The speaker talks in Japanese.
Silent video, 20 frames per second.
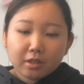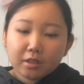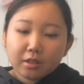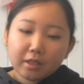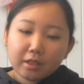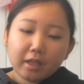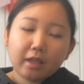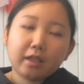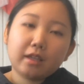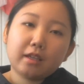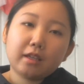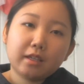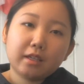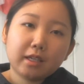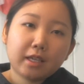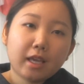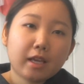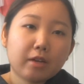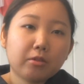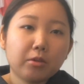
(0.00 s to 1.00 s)
で
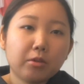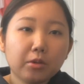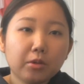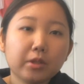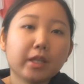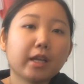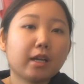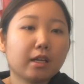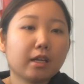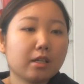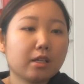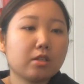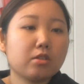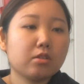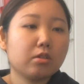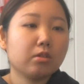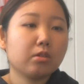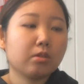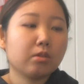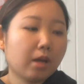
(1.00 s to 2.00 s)
結構お出かけす
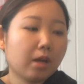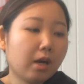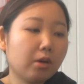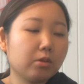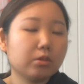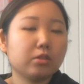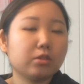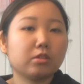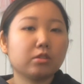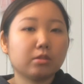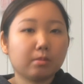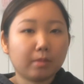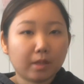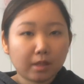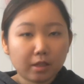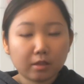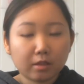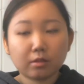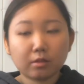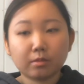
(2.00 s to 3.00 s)
るのがおすすめ
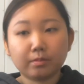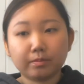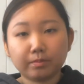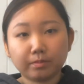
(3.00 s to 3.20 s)
です